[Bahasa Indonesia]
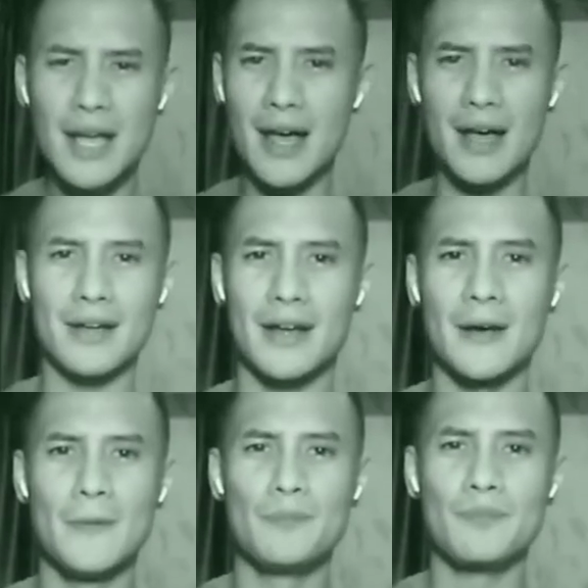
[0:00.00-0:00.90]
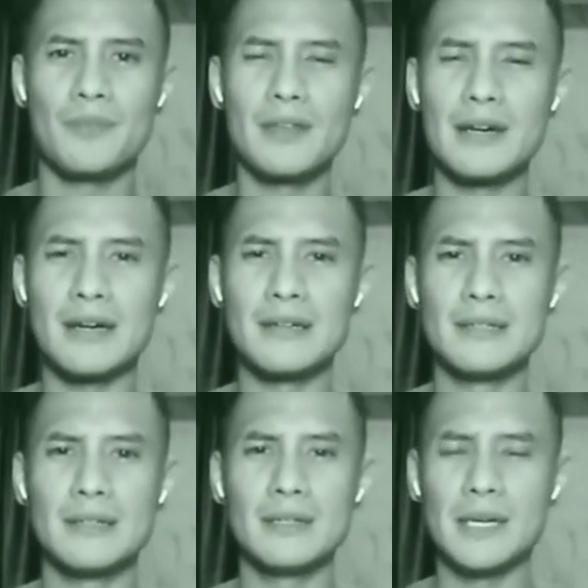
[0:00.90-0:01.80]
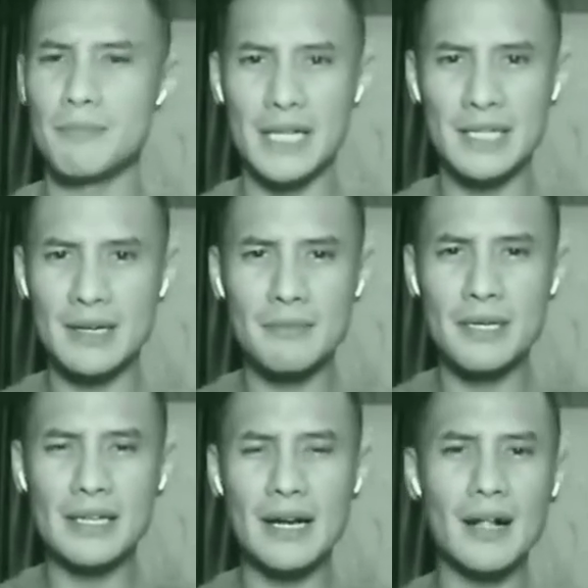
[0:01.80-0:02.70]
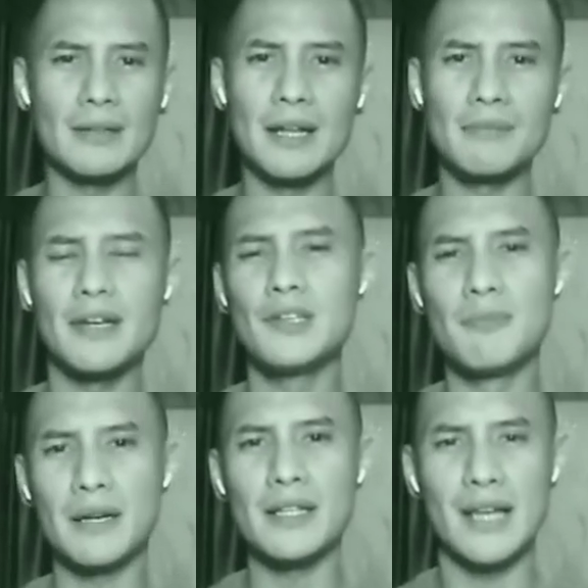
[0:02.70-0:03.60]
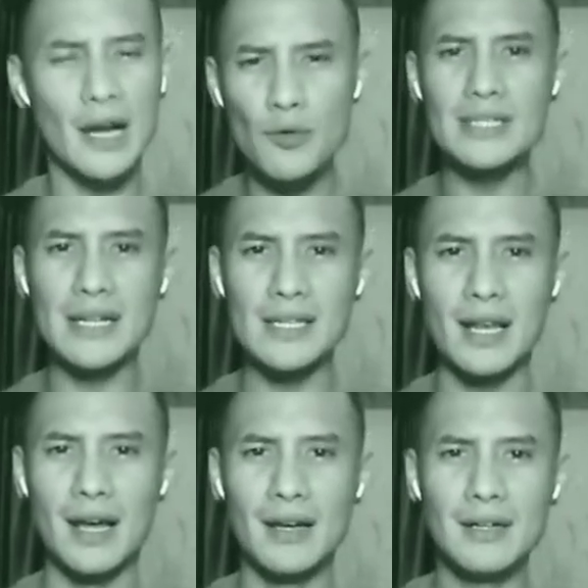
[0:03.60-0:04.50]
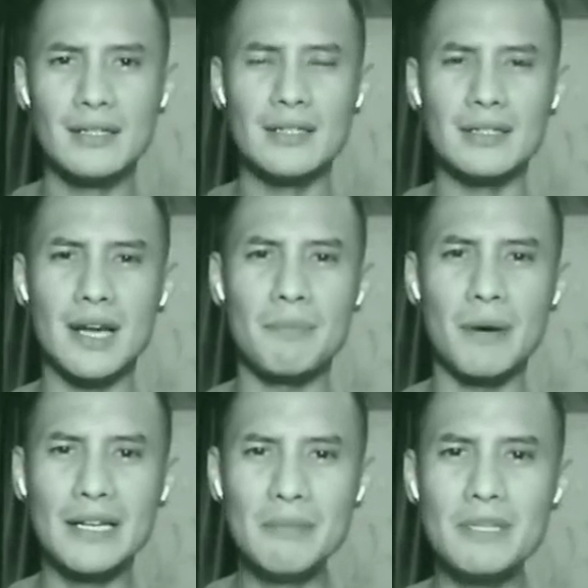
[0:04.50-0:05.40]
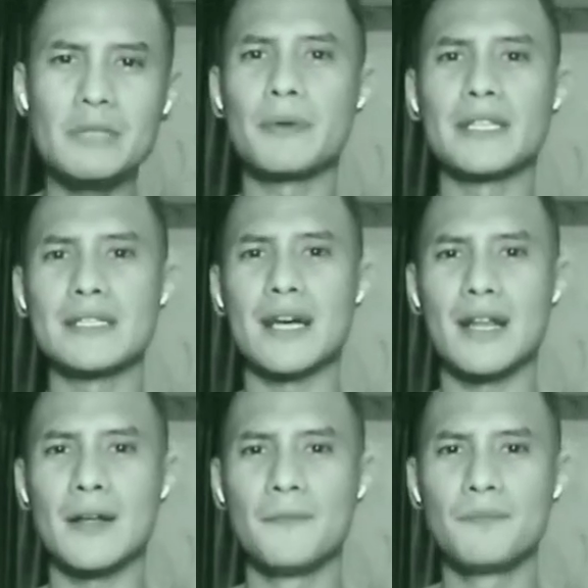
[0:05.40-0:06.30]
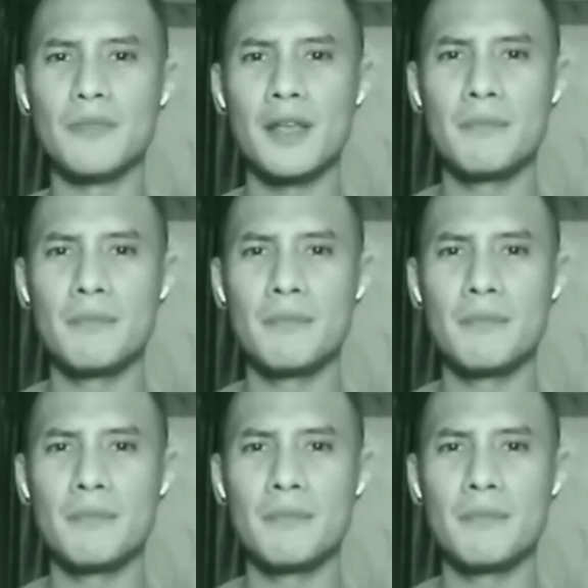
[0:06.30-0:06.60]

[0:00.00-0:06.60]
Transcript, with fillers: Enggak, enggak, enggak, enggak. Banyak, banyak hal dalam kehidupan kita akui sajalah di tengah pandemi seperti sekarang,